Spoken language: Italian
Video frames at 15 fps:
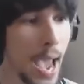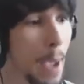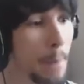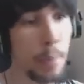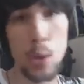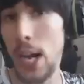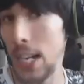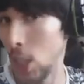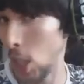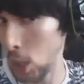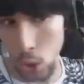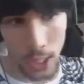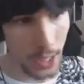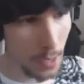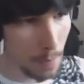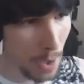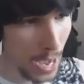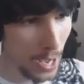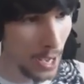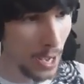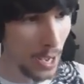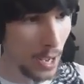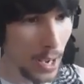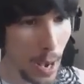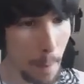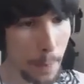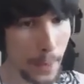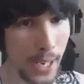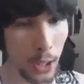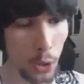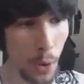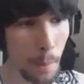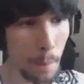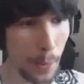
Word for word: è più cacciatore di me? La prendo in